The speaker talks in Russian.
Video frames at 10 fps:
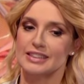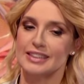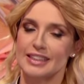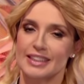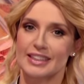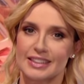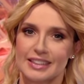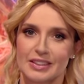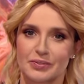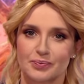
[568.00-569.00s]
Так,
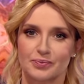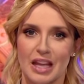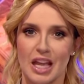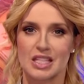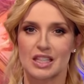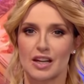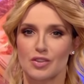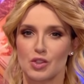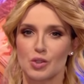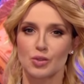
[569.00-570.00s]

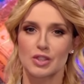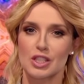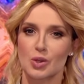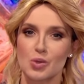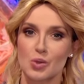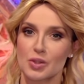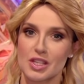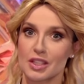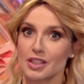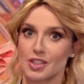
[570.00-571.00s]
цікаво, що тут на закуску у
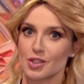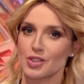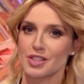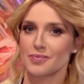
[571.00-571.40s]
нас залишилось?